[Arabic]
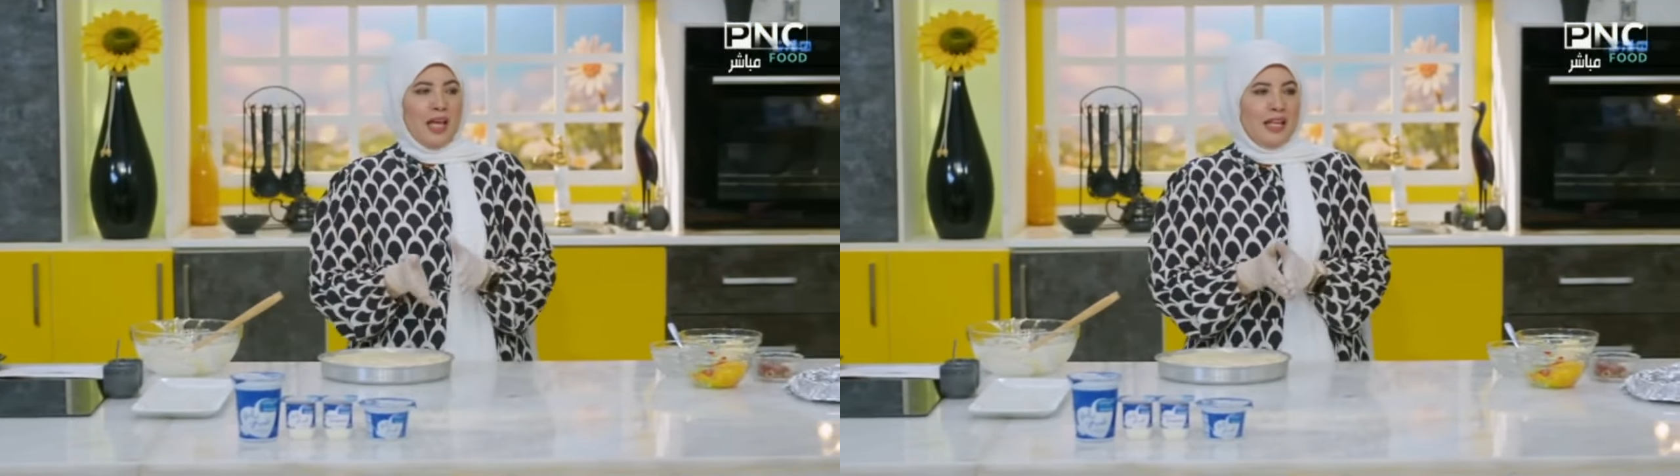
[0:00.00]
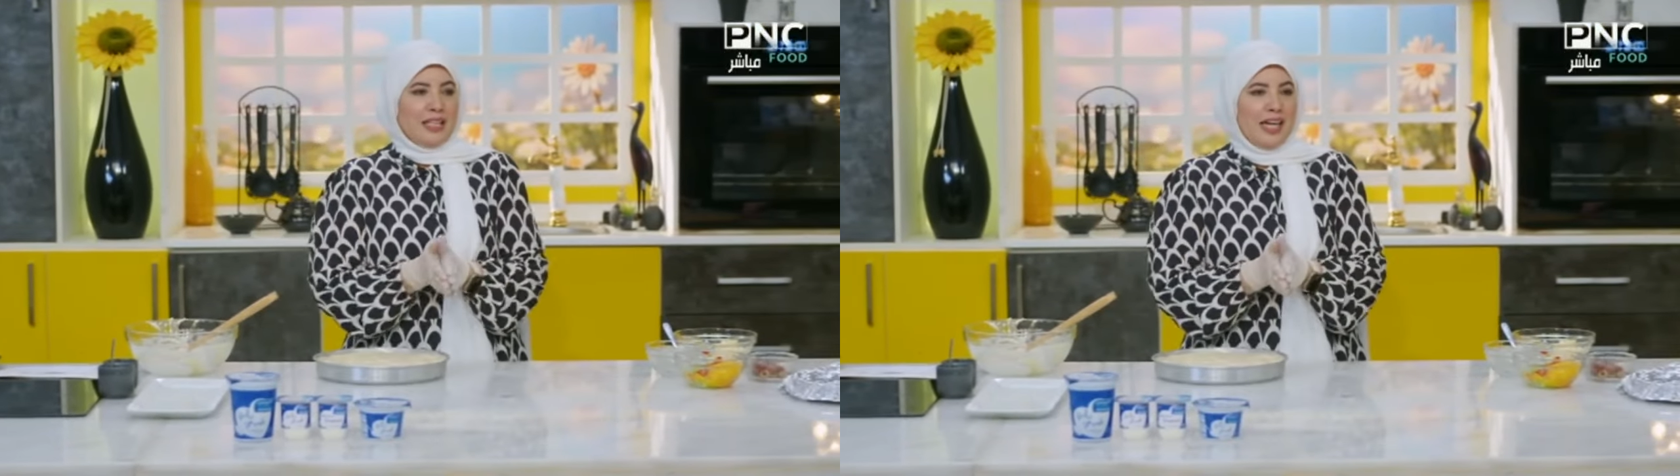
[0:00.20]

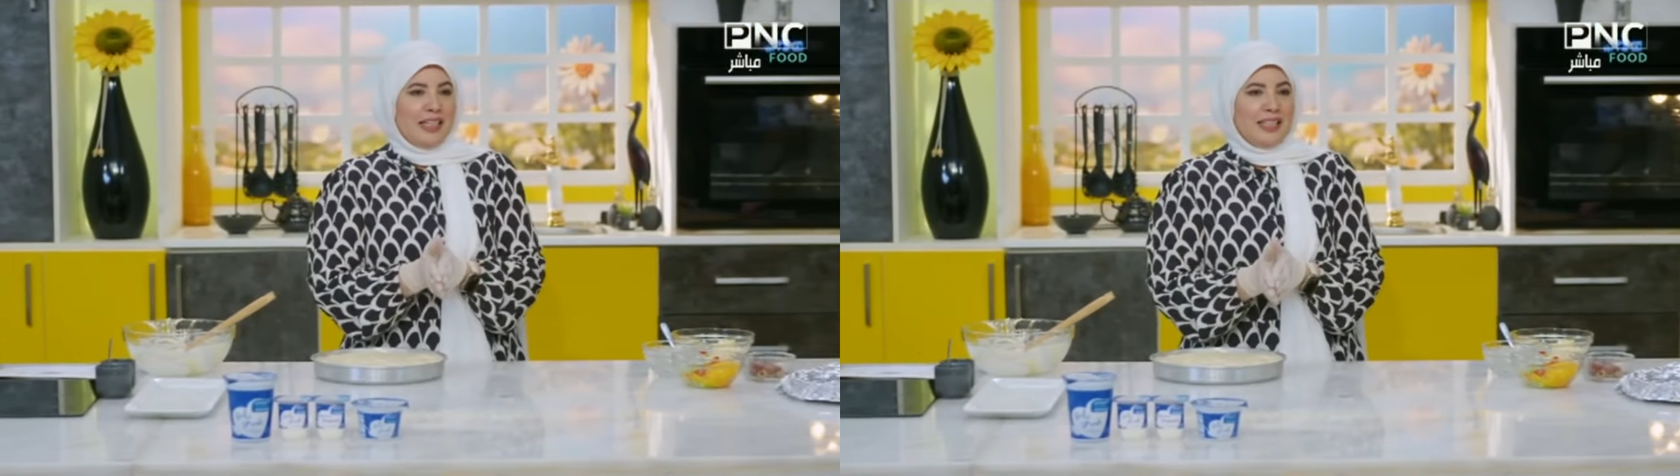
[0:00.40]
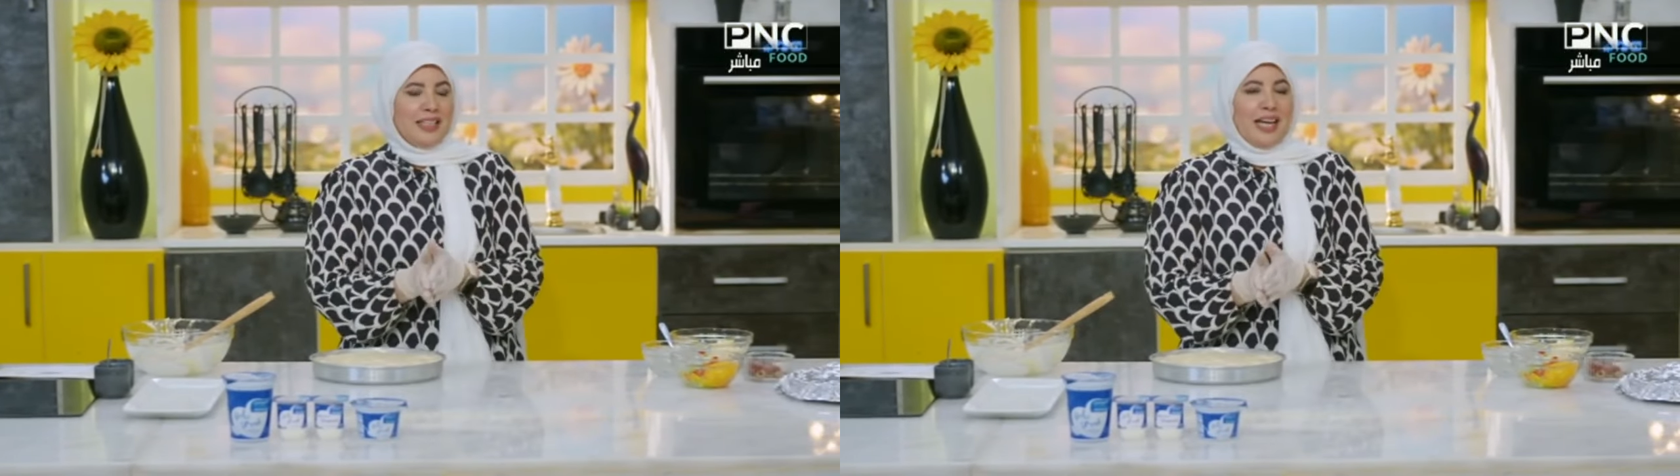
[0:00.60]

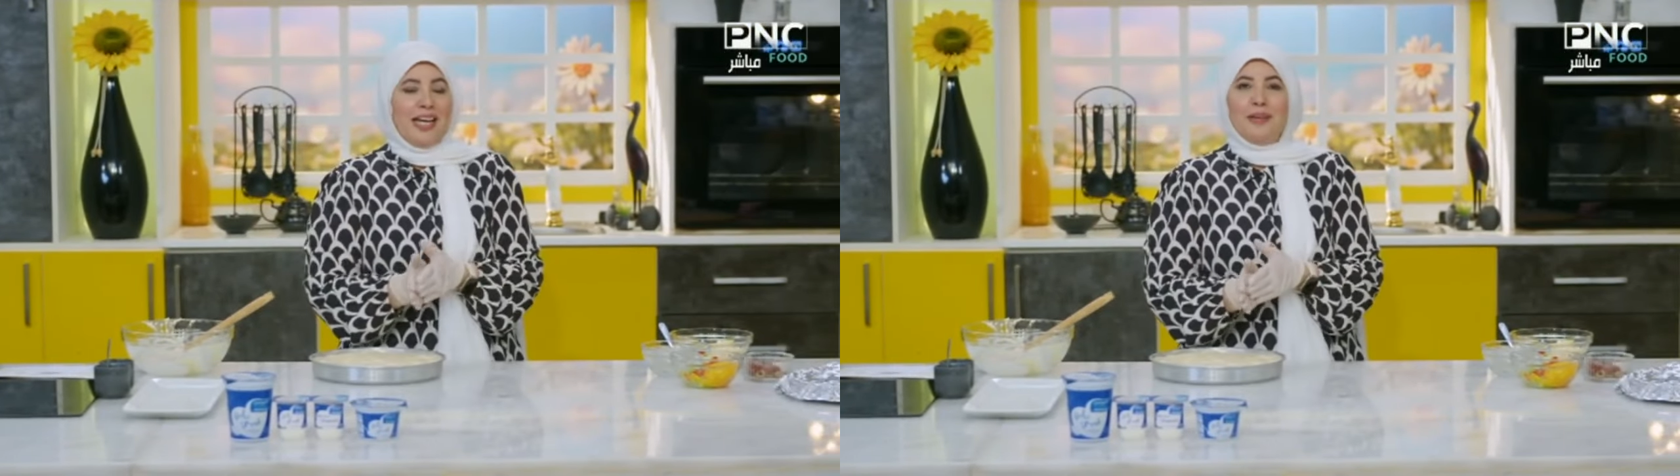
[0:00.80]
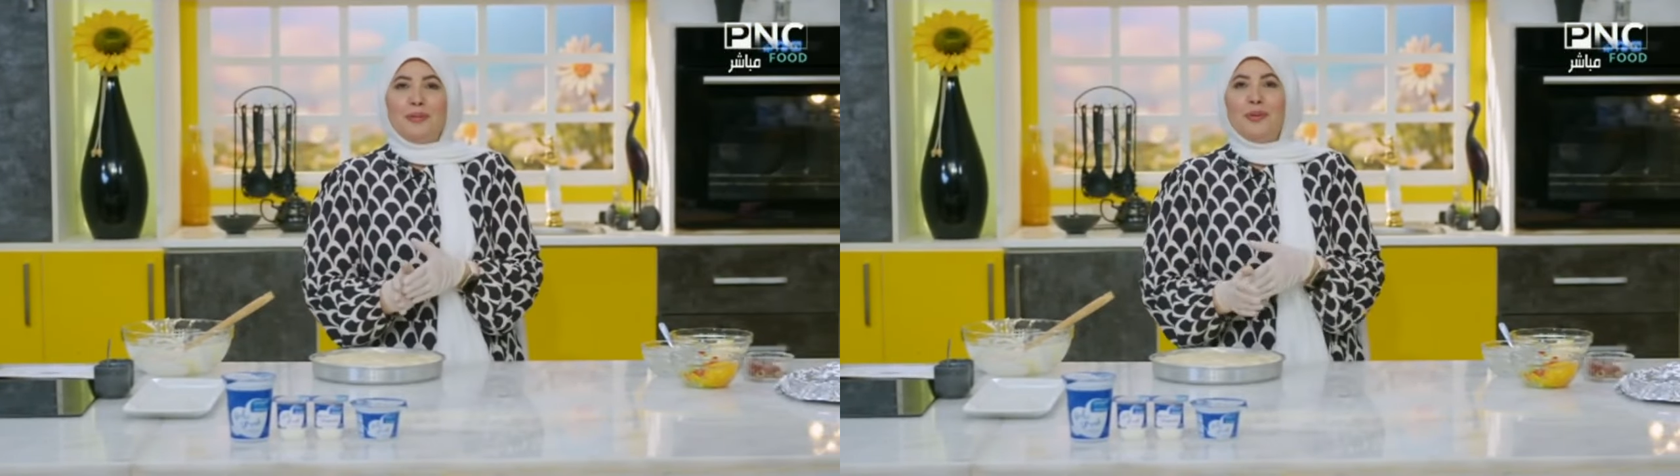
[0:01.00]
يعني
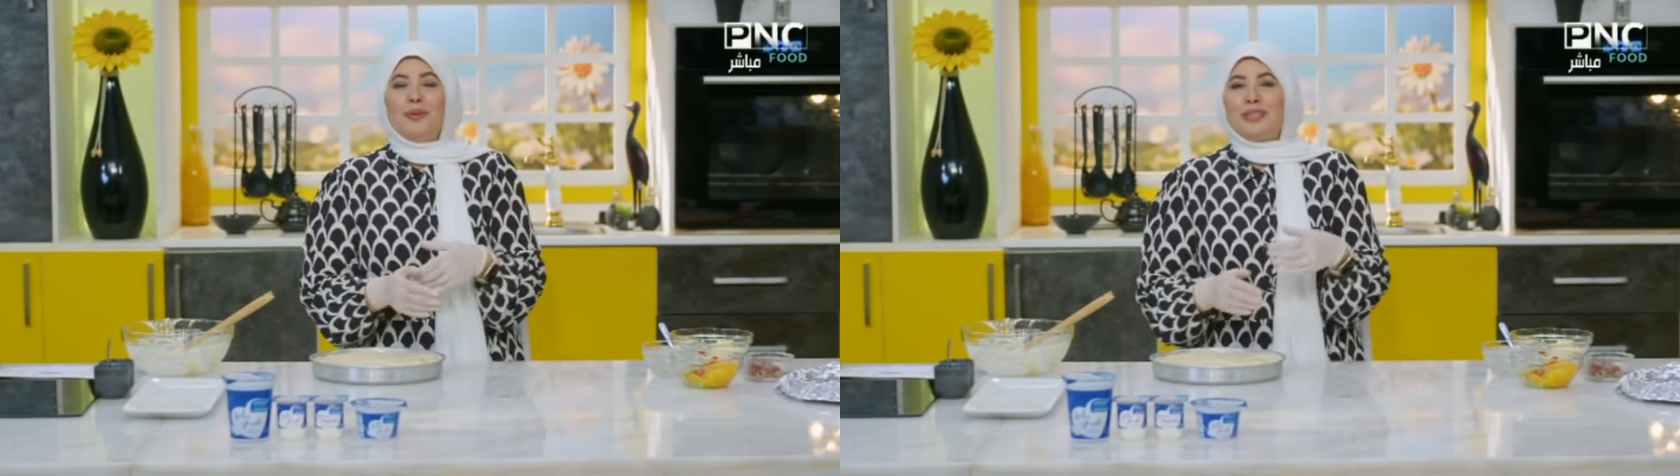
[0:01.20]
آه، بيقولوا